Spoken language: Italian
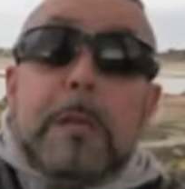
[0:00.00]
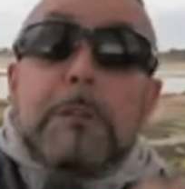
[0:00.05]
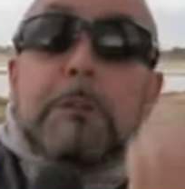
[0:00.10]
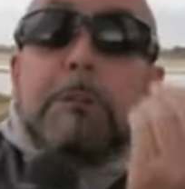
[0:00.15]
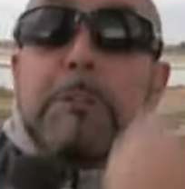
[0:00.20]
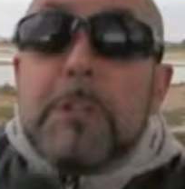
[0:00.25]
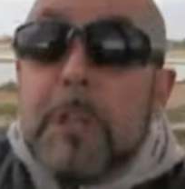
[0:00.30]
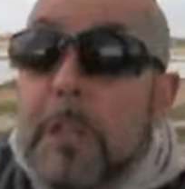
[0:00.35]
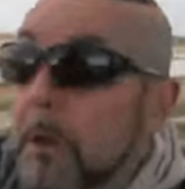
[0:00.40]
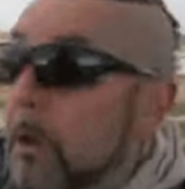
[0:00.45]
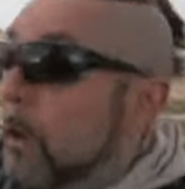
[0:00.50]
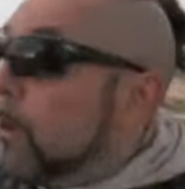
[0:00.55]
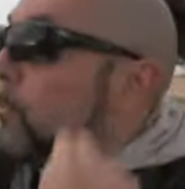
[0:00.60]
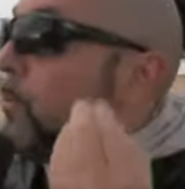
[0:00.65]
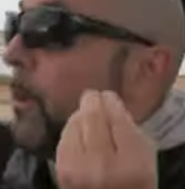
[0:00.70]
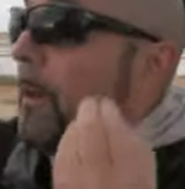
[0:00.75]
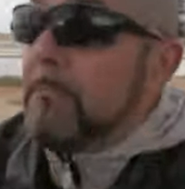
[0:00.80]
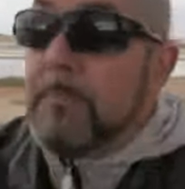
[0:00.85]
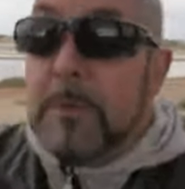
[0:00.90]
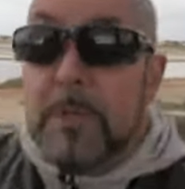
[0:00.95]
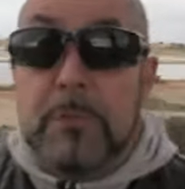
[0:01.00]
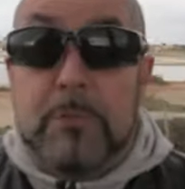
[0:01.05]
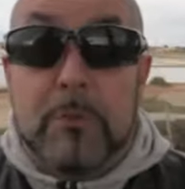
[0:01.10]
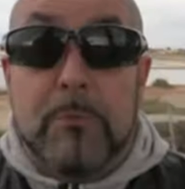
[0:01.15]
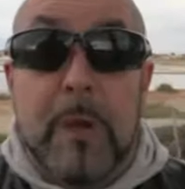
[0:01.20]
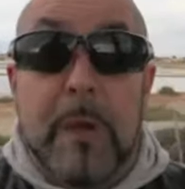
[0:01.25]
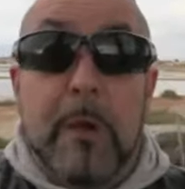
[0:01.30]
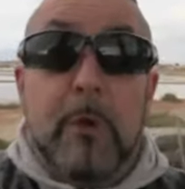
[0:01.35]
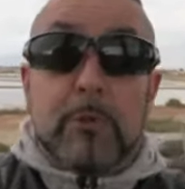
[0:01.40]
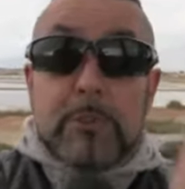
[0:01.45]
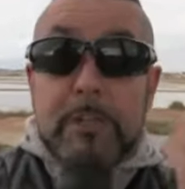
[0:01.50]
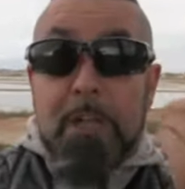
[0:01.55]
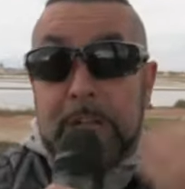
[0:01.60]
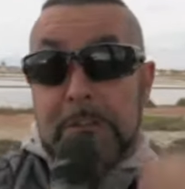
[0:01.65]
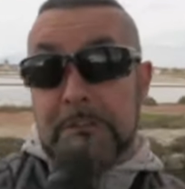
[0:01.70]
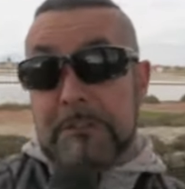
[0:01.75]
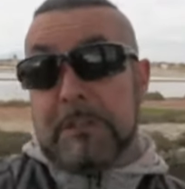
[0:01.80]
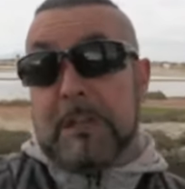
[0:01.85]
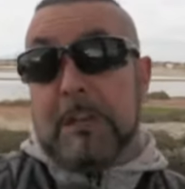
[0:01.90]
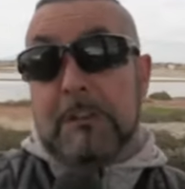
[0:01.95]
mia, 30 euro è quello bisto, ma costa
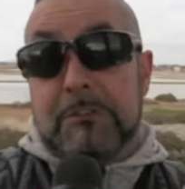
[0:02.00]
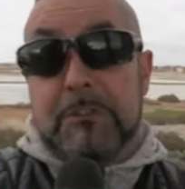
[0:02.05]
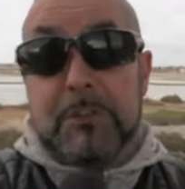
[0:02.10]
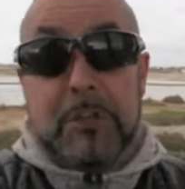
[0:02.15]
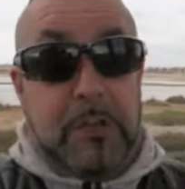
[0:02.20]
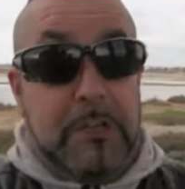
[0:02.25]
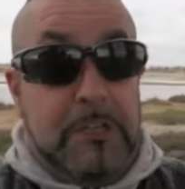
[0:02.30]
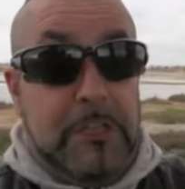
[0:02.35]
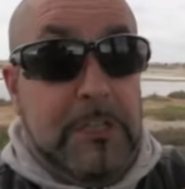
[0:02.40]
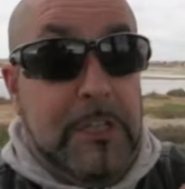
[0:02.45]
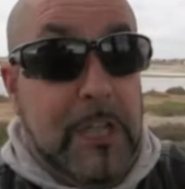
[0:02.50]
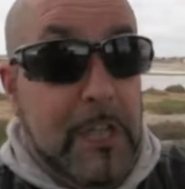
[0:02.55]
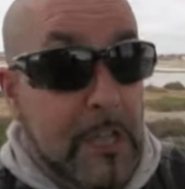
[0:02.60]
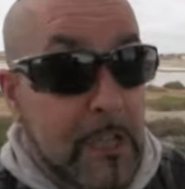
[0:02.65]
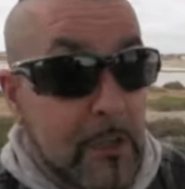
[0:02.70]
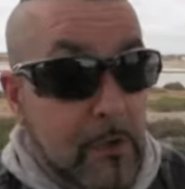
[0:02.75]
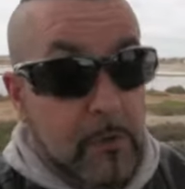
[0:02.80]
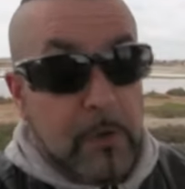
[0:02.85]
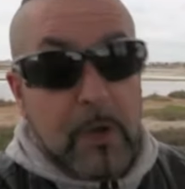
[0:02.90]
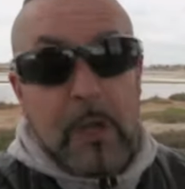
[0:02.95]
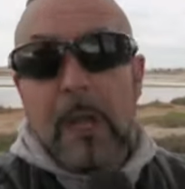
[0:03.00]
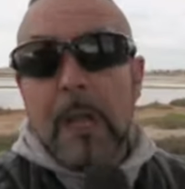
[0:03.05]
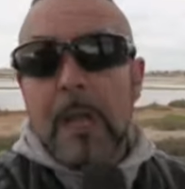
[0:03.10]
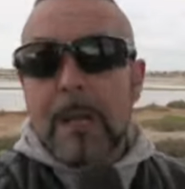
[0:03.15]
crisi che c'è 30 euro.